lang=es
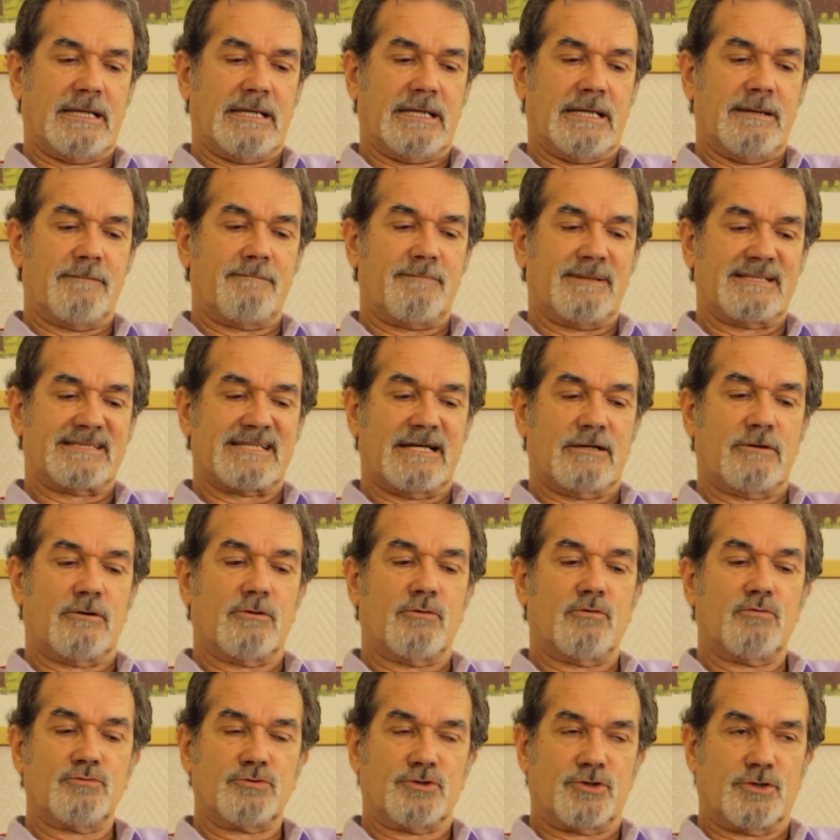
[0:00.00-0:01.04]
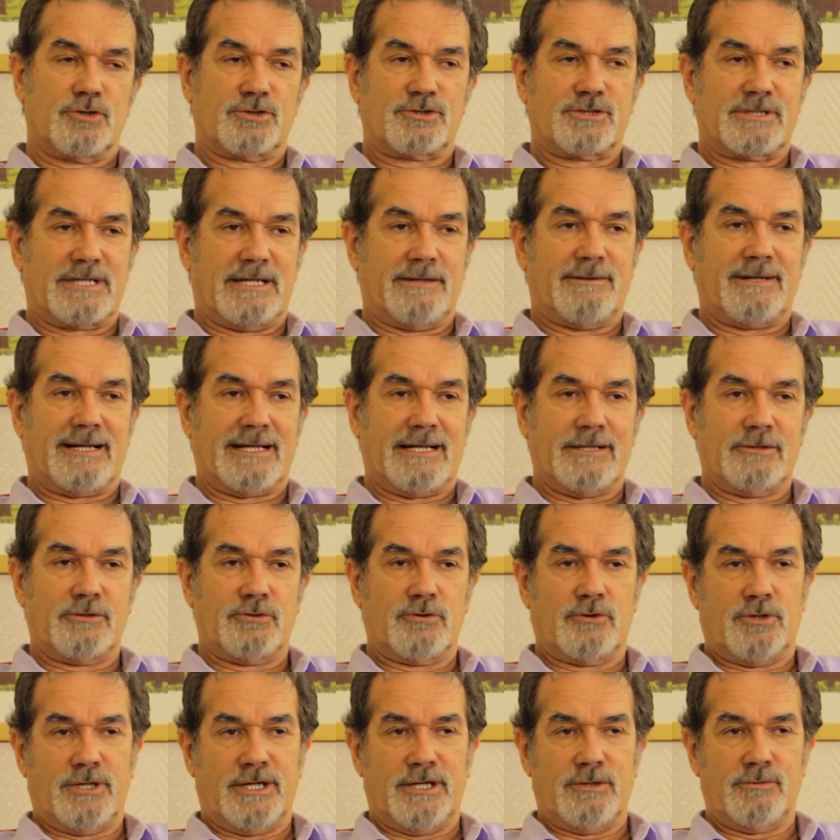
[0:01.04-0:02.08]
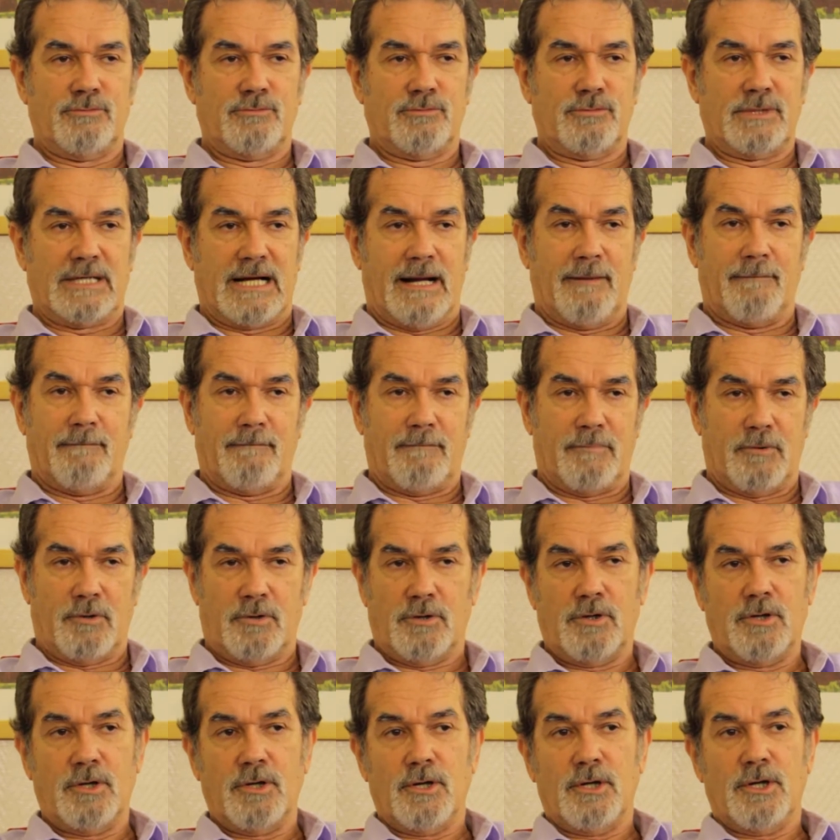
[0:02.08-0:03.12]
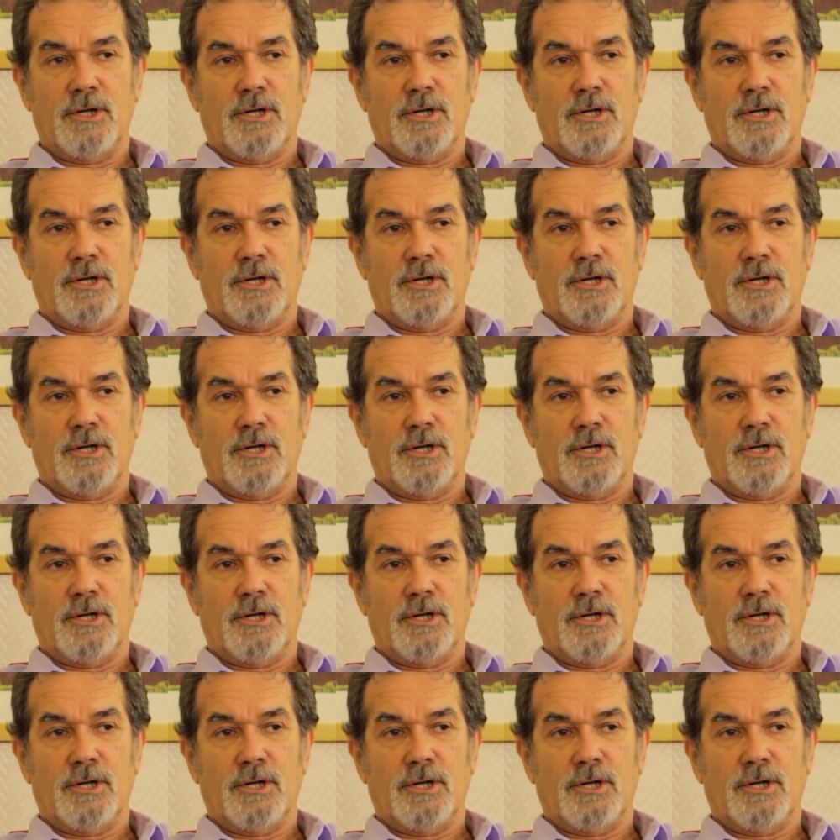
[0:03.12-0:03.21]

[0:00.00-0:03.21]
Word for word: que empezaron juntos trabajando en un campo